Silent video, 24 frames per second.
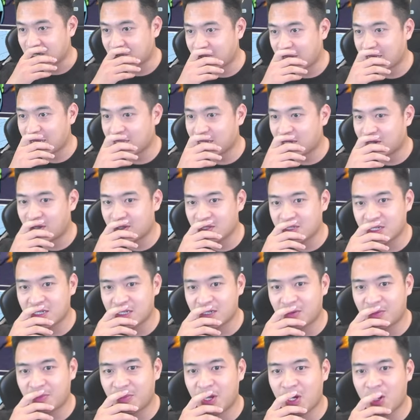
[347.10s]
này thì nó dịch
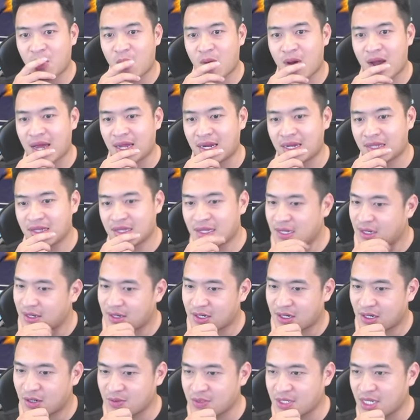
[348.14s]
nhưng bên ngoài này thì lại
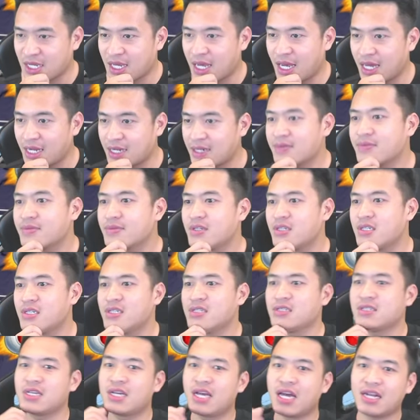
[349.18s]
không dịch hết.
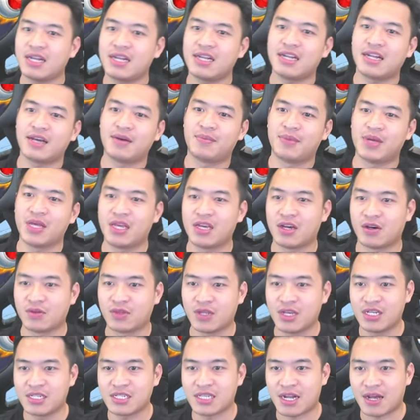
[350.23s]
Dịch hết đi để mình hiểu
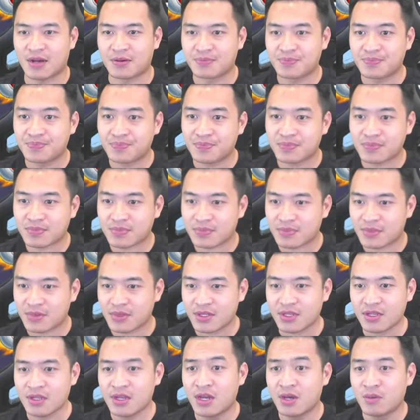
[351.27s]
tí xem nào.
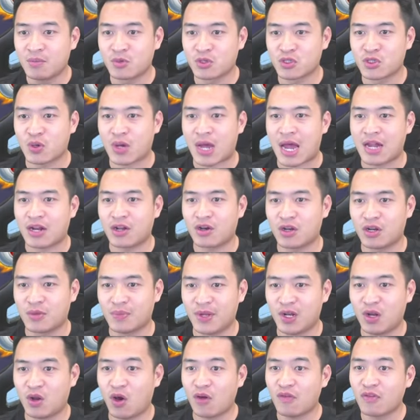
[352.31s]
Một số cái nó còn bị
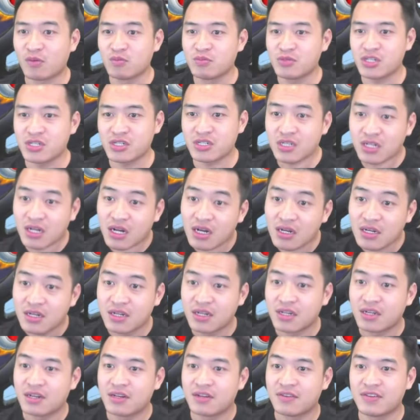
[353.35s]
lỗi phông chữ nữa.
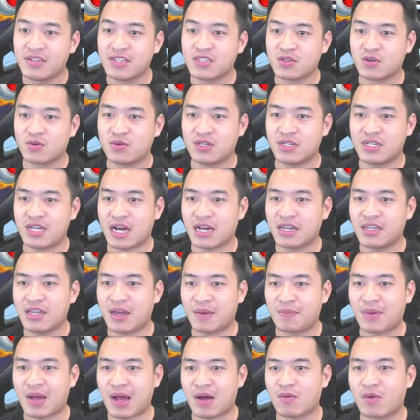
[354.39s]
Ví dụ như đăng
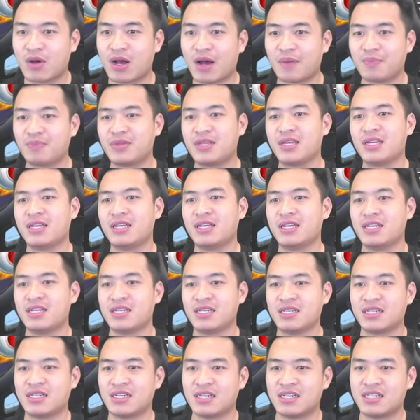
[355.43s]
nhập cao cấp thì
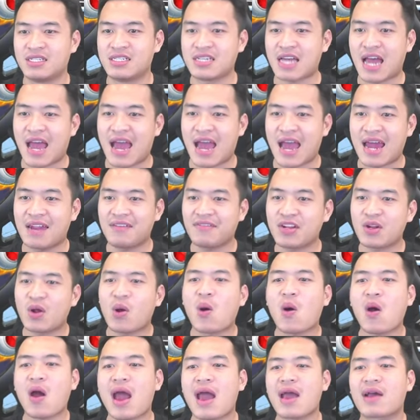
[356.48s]
Á lại viết
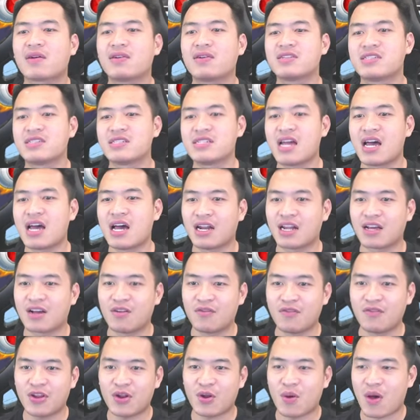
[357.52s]
hoa, còn chữ D lại không
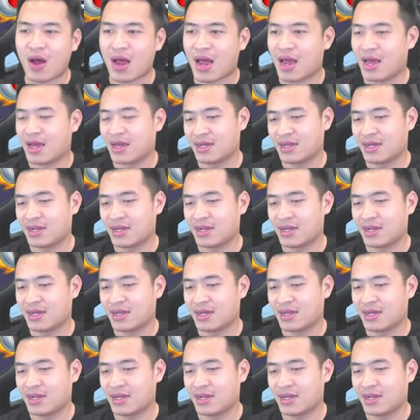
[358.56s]
viết hoa.